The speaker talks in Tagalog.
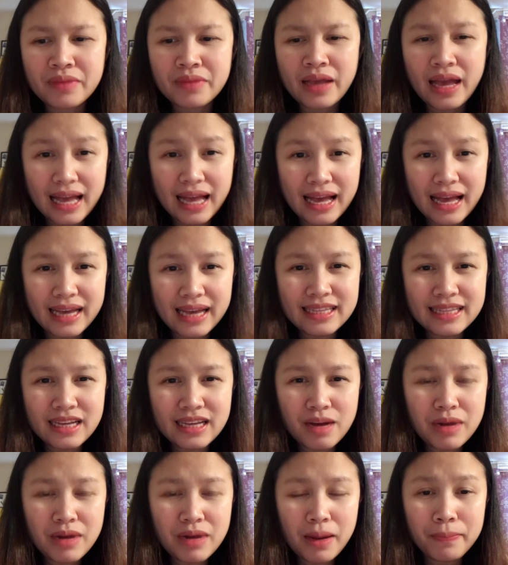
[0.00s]
uh, income
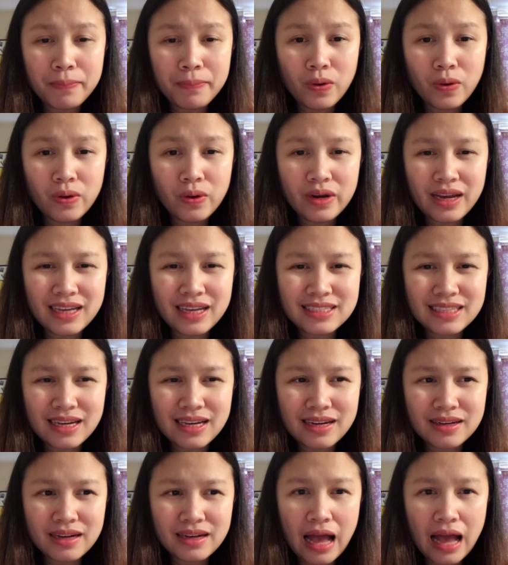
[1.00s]
lang po ng
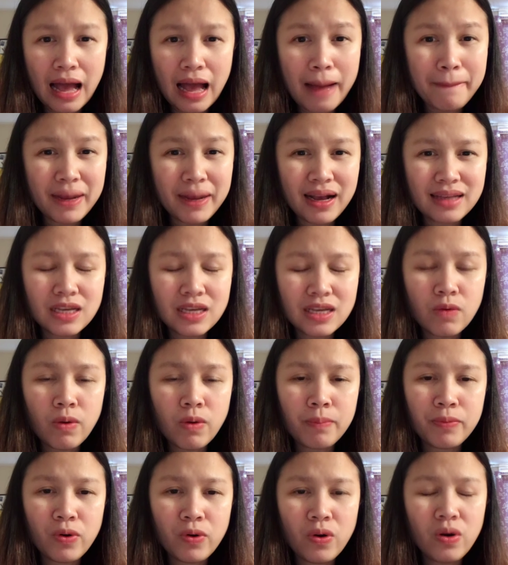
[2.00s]
isang uh, mag-asawa
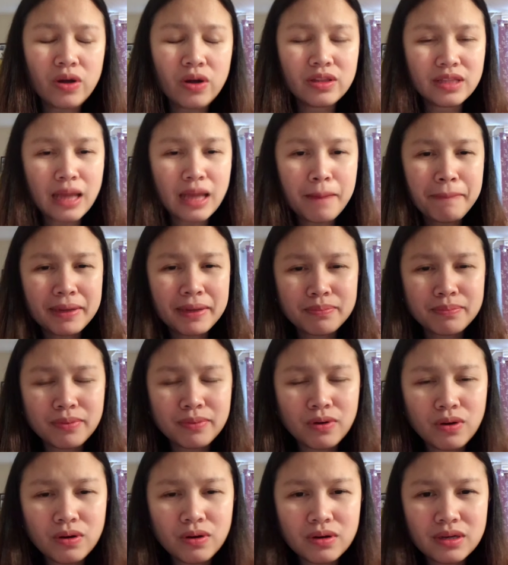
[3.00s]
po. Dapat
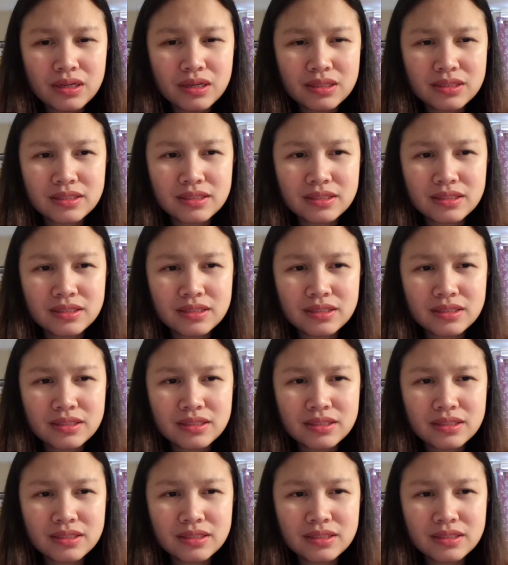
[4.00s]
po is